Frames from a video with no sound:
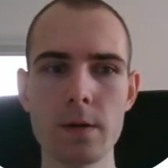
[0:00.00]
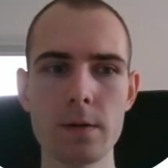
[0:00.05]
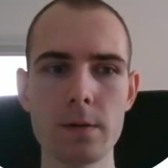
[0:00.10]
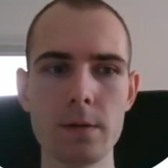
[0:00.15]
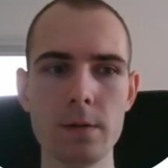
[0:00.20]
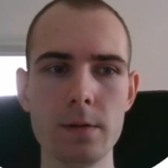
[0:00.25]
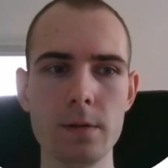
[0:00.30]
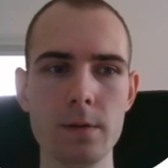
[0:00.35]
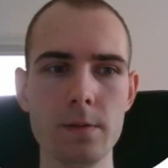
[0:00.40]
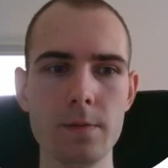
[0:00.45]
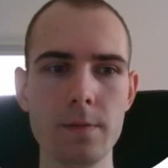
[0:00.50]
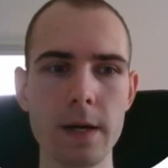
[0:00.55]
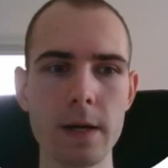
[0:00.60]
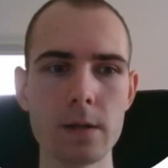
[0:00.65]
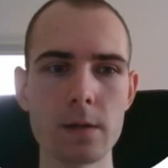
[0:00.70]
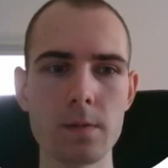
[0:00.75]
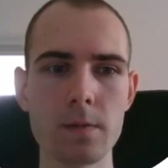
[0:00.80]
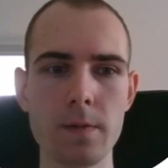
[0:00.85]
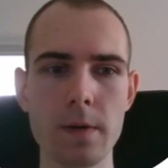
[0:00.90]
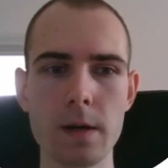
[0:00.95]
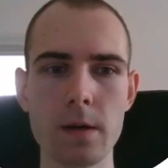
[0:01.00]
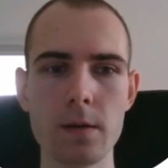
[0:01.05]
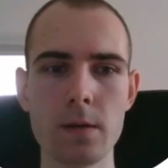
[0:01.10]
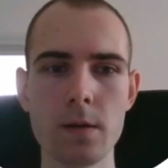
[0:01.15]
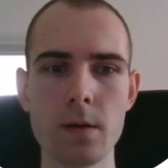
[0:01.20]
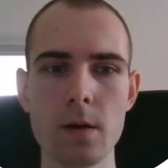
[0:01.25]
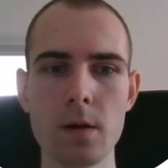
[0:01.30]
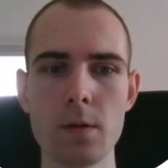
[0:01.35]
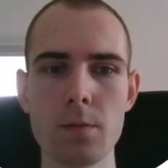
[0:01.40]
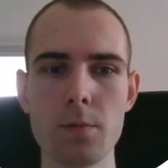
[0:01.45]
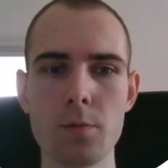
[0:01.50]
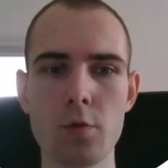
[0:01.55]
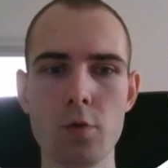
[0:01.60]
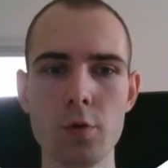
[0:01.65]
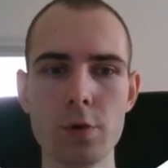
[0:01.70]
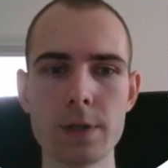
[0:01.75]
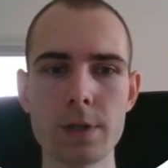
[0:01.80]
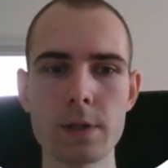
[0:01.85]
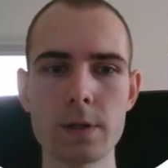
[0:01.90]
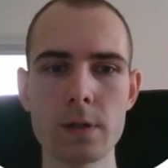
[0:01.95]
die die wert wären.
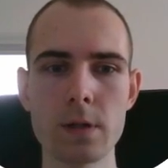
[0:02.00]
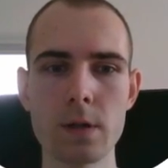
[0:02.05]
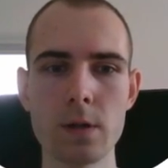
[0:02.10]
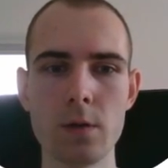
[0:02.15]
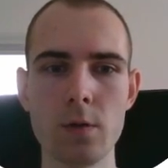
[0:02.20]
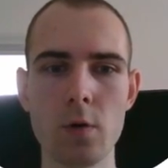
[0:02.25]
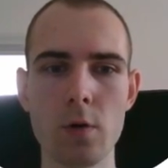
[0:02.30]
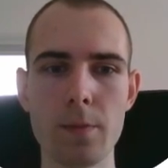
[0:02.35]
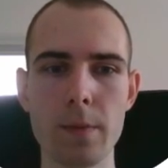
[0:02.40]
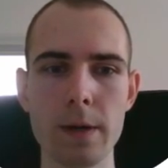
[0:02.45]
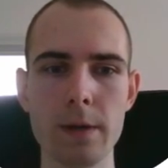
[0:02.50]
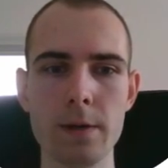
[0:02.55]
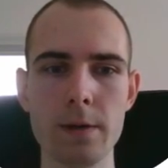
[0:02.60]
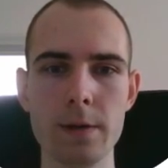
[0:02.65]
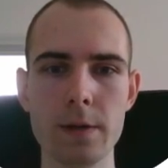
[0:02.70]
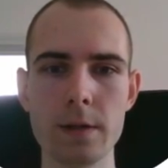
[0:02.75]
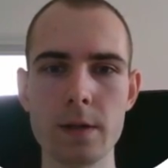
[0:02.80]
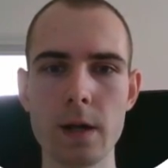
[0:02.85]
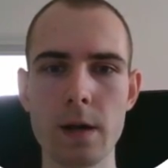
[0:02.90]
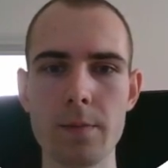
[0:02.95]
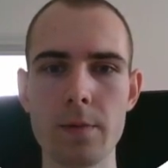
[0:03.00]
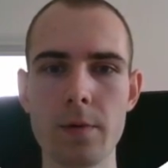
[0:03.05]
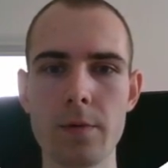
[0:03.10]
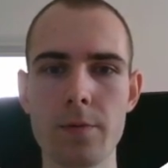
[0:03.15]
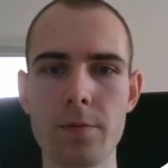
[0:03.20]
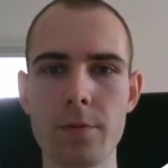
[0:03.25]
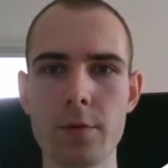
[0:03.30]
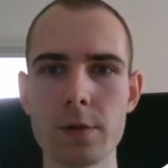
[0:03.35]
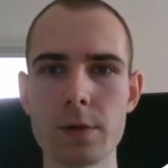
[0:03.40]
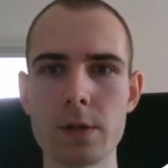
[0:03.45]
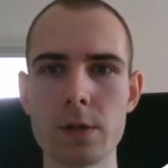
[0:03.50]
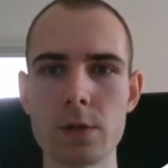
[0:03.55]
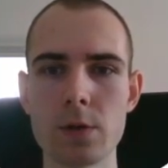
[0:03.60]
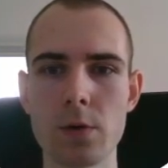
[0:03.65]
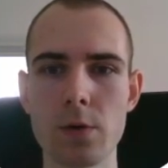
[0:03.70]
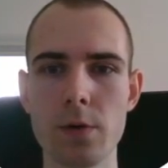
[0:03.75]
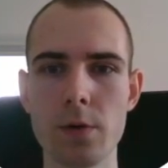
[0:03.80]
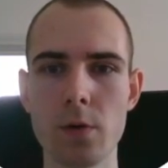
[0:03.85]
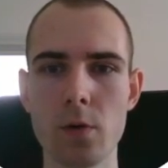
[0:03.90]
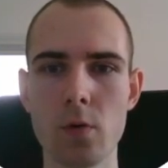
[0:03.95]
Plus nochmal hier die knapp
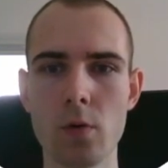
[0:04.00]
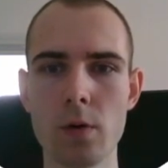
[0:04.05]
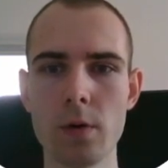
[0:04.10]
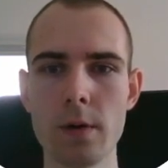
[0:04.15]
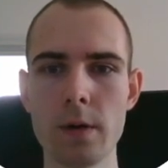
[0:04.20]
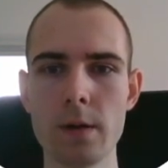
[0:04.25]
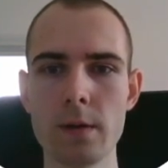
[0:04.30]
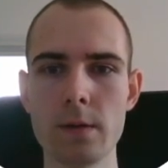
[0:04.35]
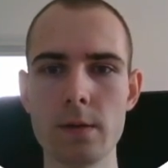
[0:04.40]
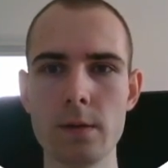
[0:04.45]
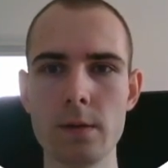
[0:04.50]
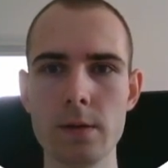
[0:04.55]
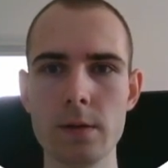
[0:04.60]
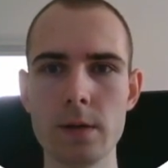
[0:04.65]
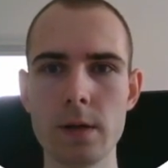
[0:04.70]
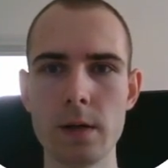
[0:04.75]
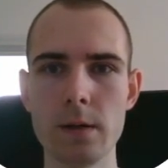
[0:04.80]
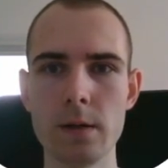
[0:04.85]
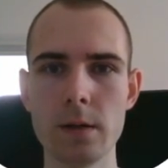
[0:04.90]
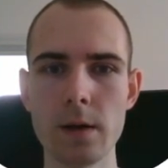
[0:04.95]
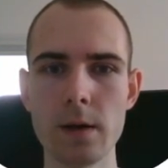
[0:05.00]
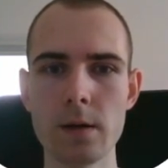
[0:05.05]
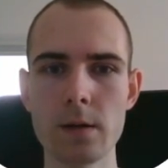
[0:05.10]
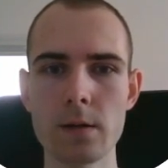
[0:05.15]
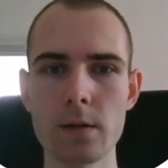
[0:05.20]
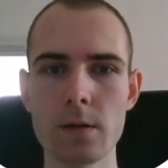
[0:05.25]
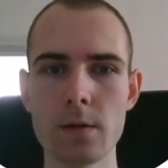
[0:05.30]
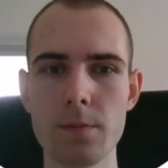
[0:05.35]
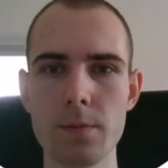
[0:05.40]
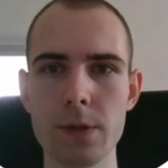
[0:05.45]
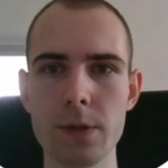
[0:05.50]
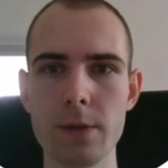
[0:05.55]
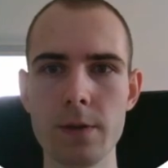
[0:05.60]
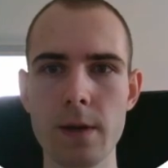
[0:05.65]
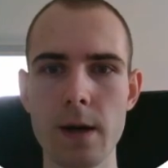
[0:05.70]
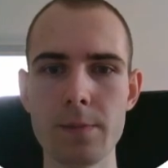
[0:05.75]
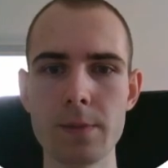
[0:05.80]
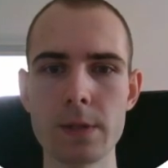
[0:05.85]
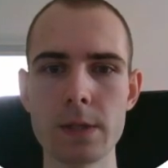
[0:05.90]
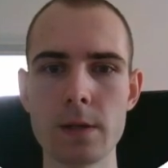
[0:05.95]
40 Euro, die ich ja direkt mit den
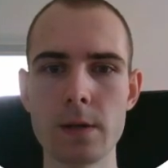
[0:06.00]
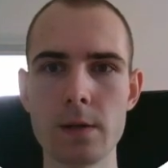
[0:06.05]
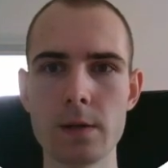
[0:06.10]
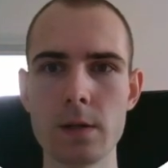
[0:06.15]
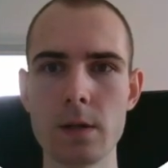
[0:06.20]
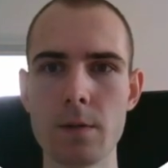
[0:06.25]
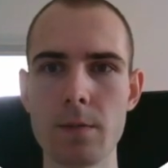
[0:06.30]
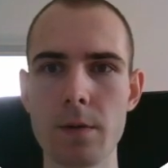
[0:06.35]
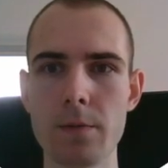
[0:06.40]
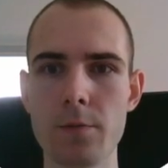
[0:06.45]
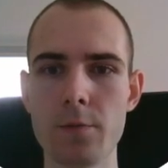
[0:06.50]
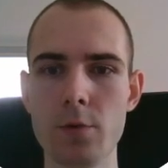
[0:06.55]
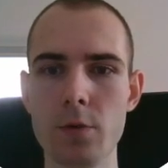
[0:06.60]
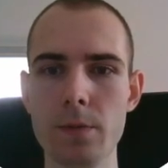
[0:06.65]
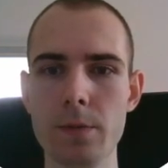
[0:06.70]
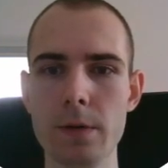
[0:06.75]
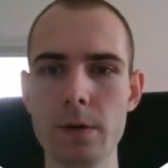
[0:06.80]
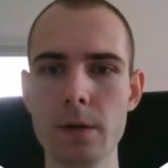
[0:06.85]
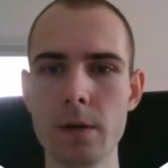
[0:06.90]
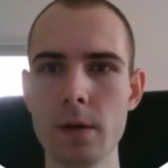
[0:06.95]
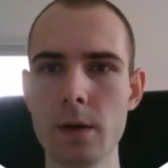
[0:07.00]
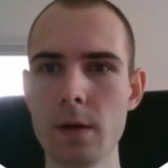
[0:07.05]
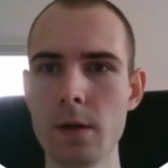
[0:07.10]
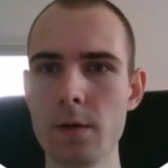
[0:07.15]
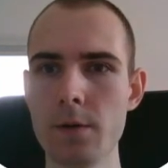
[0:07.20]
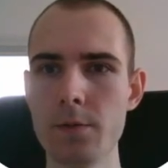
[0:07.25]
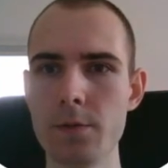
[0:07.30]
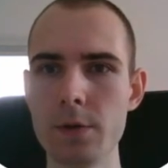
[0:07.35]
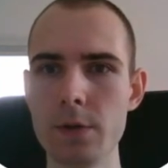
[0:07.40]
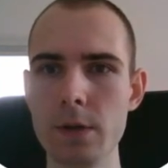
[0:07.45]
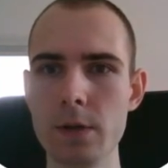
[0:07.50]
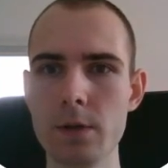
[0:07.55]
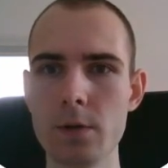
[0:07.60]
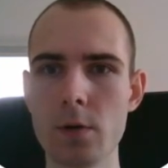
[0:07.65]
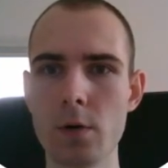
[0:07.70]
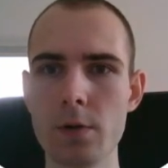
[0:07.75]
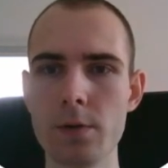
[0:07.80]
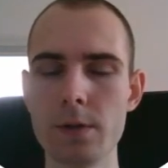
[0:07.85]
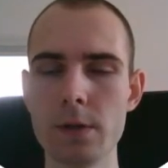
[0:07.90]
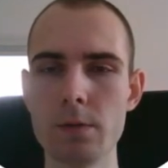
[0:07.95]
Upsells hinter meinem Freebie verdienen
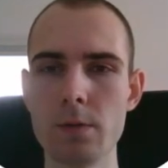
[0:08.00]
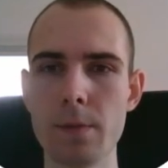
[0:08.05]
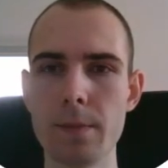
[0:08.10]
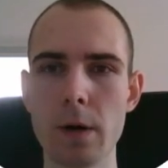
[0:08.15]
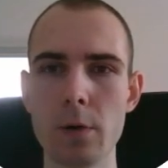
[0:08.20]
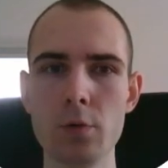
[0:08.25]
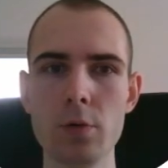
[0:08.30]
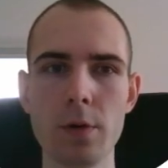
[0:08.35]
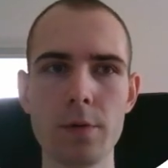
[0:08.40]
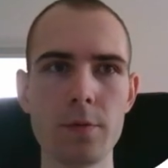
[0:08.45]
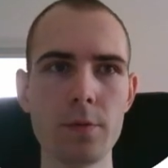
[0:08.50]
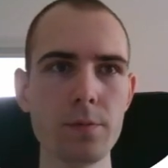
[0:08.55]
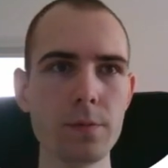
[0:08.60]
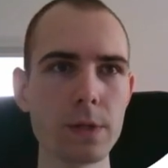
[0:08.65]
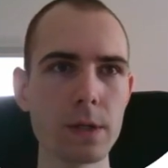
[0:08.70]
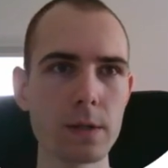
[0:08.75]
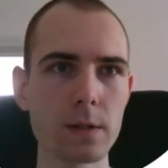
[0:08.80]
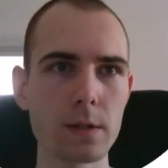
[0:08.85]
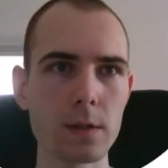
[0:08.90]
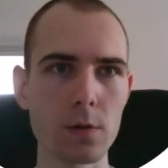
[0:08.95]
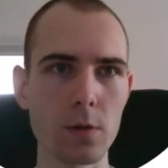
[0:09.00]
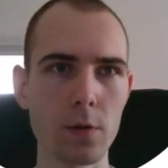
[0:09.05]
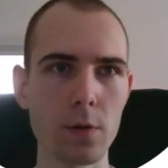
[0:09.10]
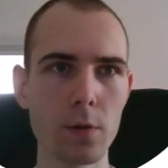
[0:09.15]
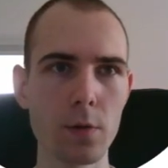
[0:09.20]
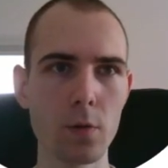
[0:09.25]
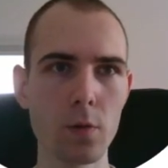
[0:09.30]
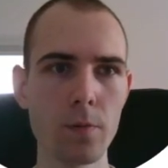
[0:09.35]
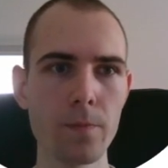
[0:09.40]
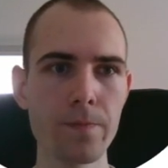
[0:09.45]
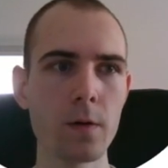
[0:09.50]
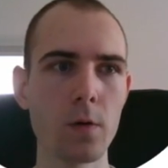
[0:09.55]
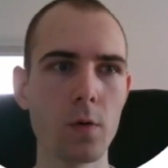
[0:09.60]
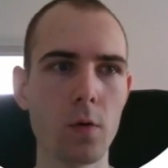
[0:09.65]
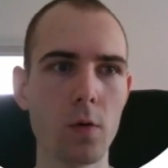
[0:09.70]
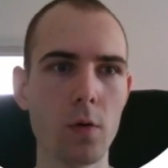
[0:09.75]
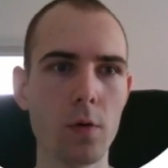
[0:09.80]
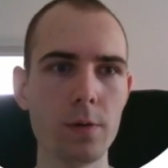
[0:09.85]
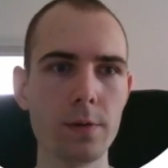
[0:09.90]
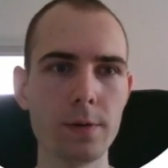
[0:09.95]
konnte, sind wir bei 165 Euro.
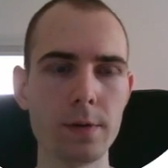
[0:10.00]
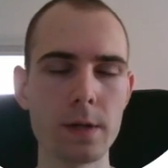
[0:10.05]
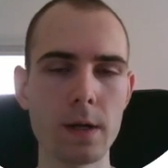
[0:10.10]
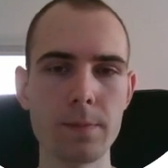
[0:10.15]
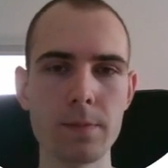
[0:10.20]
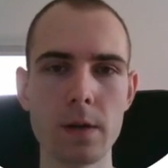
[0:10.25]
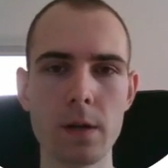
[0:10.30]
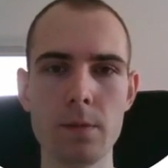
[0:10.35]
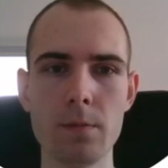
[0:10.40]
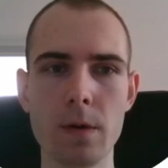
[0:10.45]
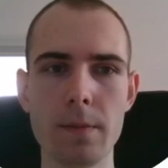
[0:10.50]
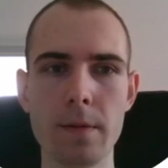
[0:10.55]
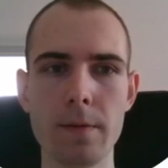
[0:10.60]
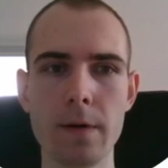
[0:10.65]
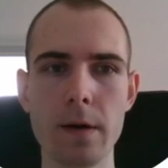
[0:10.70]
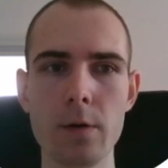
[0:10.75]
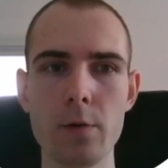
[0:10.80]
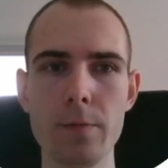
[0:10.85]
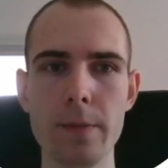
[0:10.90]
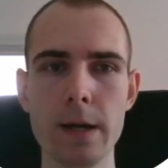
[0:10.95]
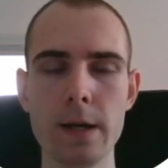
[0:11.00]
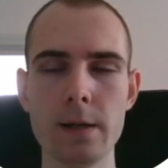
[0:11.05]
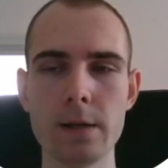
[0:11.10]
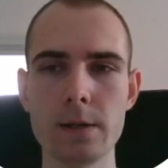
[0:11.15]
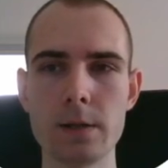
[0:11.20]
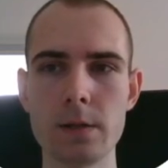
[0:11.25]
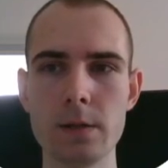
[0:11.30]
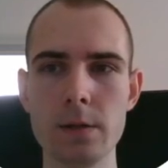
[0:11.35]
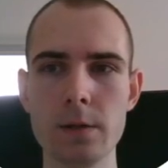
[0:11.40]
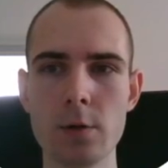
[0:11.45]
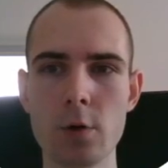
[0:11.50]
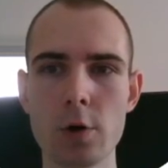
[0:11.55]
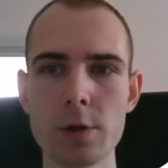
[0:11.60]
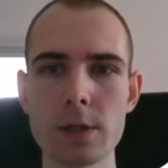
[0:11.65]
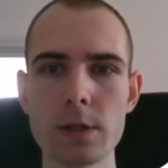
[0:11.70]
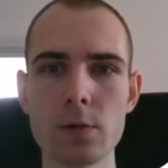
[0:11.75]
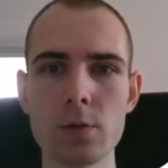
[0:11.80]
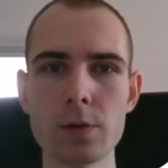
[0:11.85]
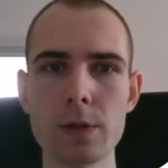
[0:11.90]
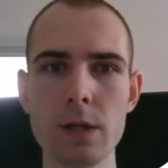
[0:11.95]
Und ich habe dann immer bei Viral Mailings die
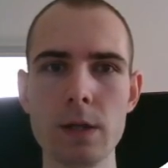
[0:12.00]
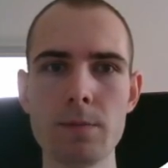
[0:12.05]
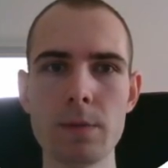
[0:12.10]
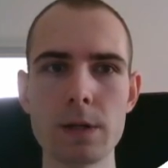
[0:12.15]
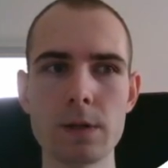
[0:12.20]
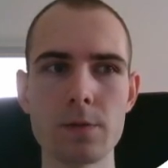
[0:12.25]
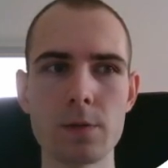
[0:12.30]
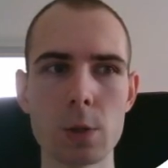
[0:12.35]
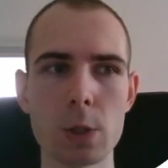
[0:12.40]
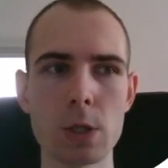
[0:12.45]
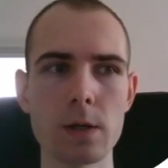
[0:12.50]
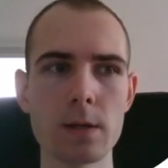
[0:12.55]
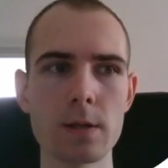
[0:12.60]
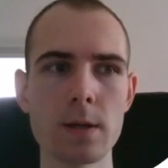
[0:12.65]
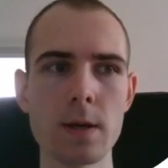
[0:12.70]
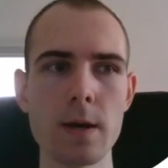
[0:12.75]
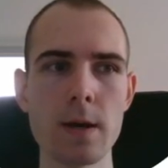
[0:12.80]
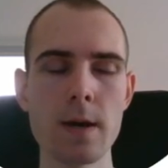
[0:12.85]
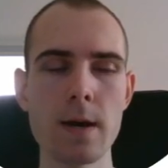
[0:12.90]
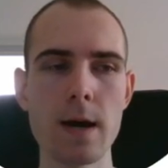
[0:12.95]
kostenlosen E-Mails verschickt.